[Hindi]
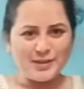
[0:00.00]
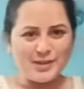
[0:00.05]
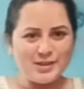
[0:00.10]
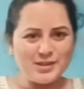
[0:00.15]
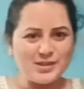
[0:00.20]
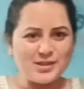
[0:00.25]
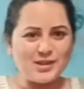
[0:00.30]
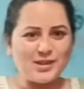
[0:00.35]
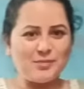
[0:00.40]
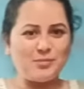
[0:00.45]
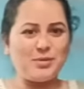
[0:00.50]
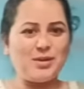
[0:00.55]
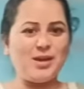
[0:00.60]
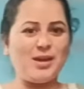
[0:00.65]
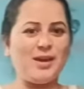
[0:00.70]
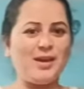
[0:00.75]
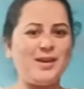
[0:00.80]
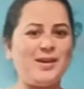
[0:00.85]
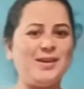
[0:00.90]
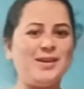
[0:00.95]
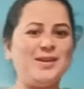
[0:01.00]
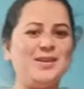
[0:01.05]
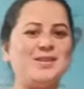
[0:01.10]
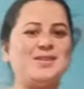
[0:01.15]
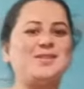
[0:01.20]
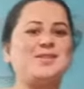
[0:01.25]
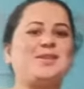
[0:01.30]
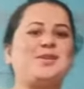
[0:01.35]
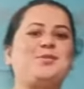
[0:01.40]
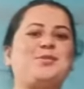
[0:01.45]
किस तरह की है
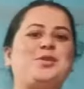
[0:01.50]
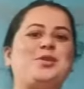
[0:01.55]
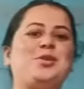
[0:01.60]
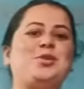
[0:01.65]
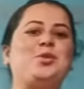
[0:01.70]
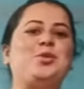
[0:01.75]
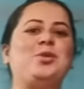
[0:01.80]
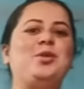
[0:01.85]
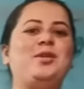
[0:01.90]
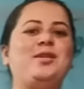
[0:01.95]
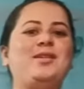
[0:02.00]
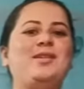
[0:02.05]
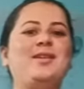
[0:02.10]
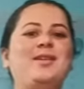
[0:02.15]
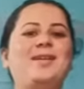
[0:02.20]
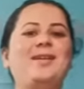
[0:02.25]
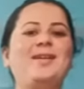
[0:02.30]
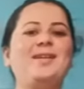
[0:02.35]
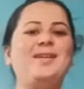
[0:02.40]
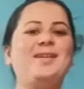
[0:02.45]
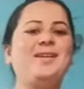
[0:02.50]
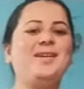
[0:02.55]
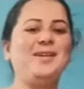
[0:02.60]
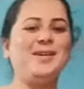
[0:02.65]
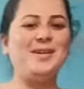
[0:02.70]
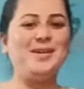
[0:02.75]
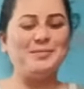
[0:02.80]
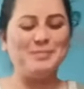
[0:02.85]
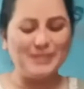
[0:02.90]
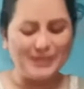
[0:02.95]
इस तरफ की
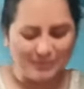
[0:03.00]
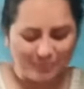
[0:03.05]
देखो